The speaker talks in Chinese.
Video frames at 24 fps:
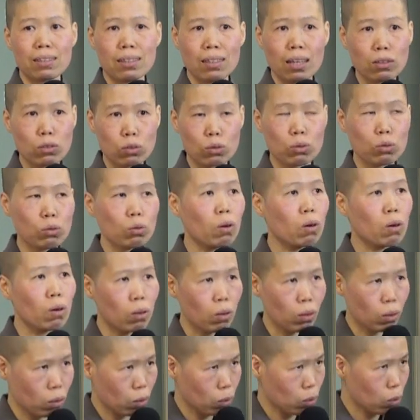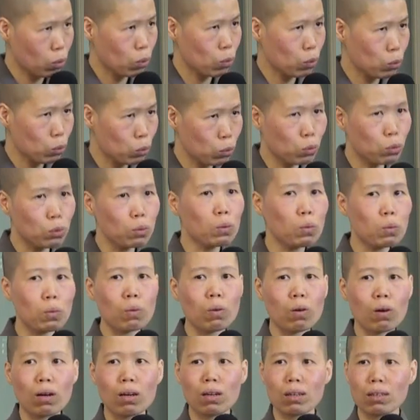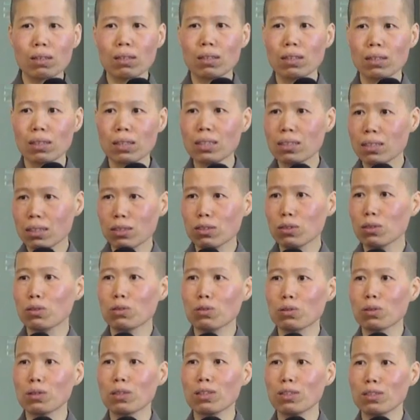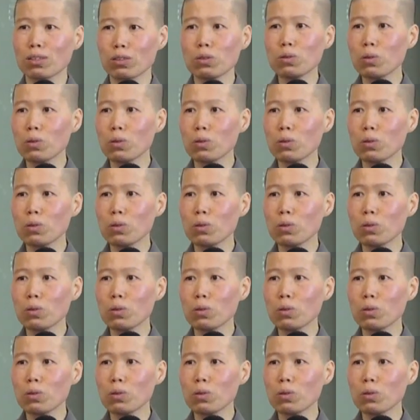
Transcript: 他就说，如果意思就是说，